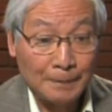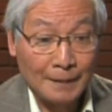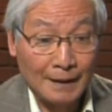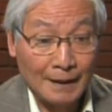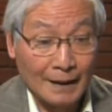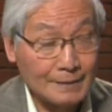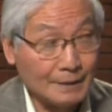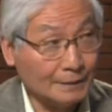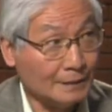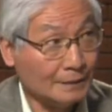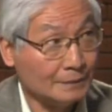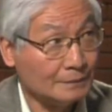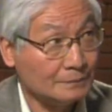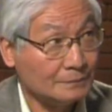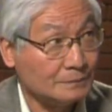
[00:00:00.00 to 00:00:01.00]
là hình
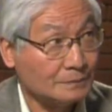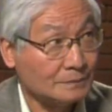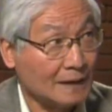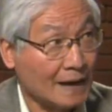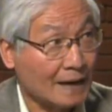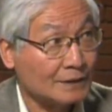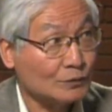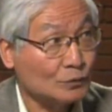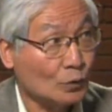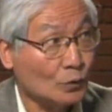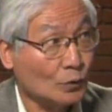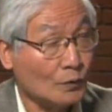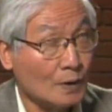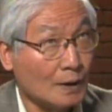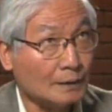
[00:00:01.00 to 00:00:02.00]
như đa
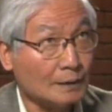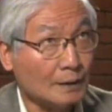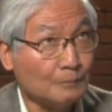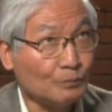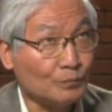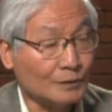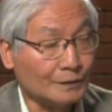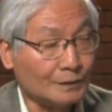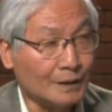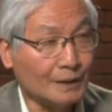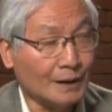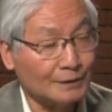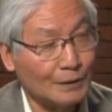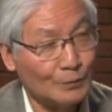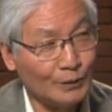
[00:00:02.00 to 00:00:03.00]
số ở
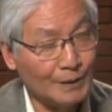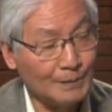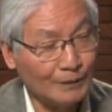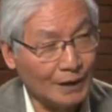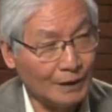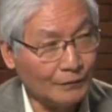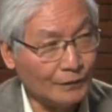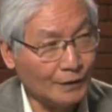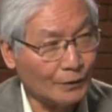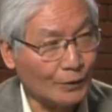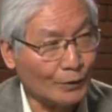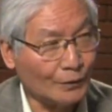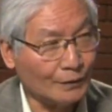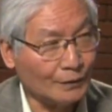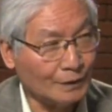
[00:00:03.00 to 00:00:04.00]
tức là trong nhiệm kỳ vừa
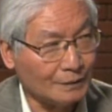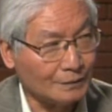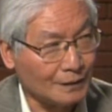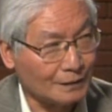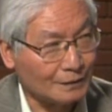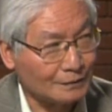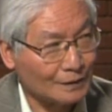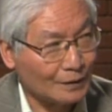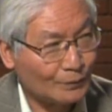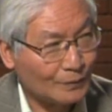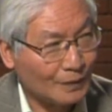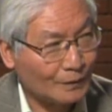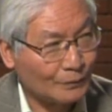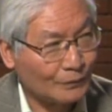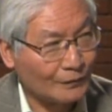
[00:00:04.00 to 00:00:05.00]
rồi từ
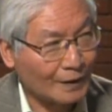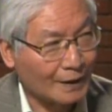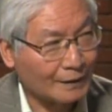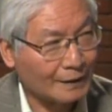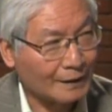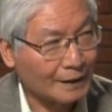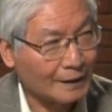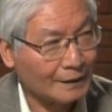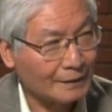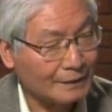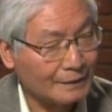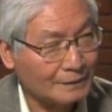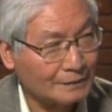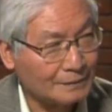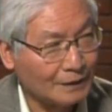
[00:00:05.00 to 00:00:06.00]
thống đốc và các
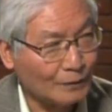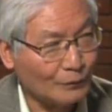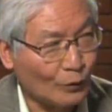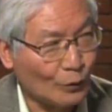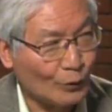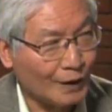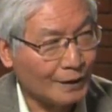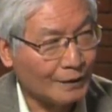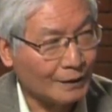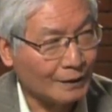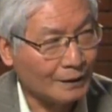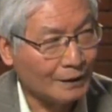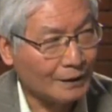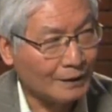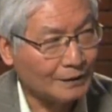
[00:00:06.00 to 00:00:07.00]
chức vụ dân
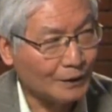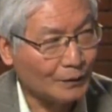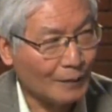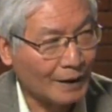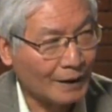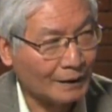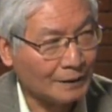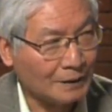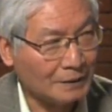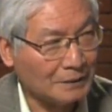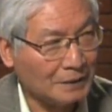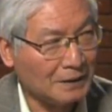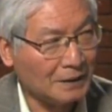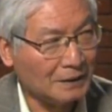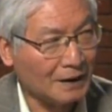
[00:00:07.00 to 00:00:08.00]
cử ở tiểu bang
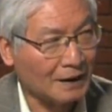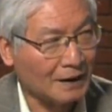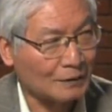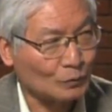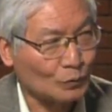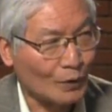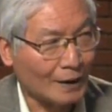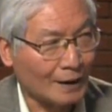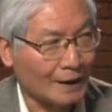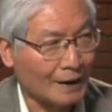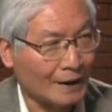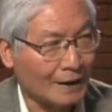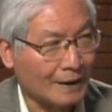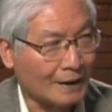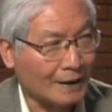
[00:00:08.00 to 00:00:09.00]
hình như là toàn
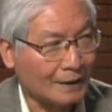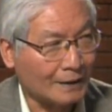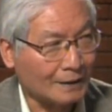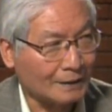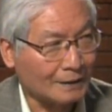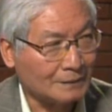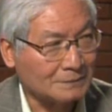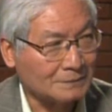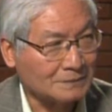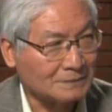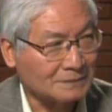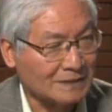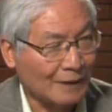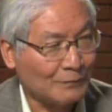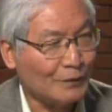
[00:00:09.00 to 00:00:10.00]
là
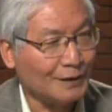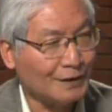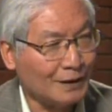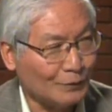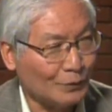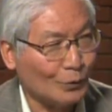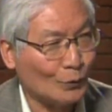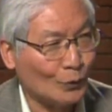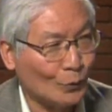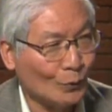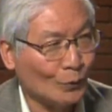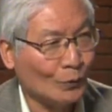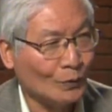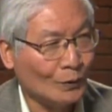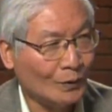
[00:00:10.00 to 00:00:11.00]
đảng viên dân chủ
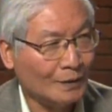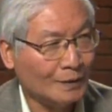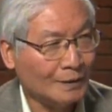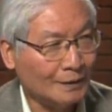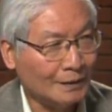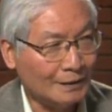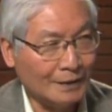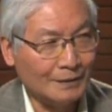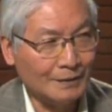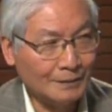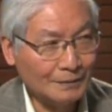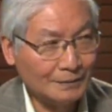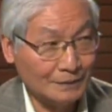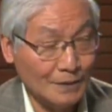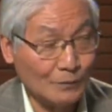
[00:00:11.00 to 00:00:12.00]
yeah. Dạ.
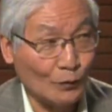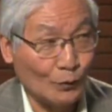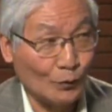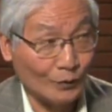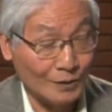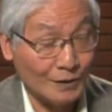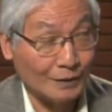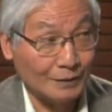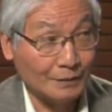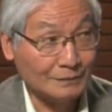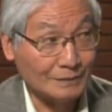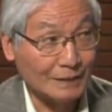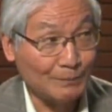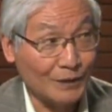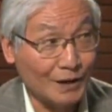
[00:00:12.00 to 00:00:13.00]
giữ chức vụ giữ
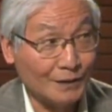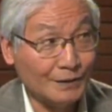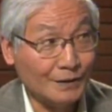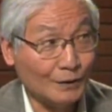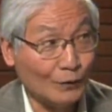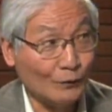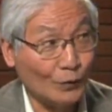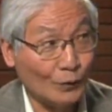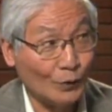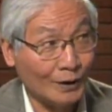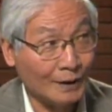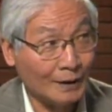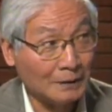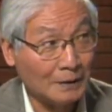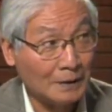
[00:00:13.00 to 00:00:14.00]
nắm giữ những chức vụ đó
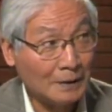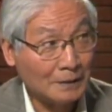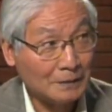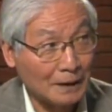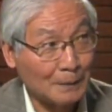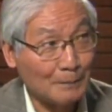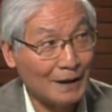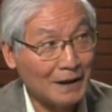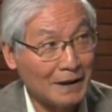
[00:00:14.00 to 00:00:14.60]
hết thì bây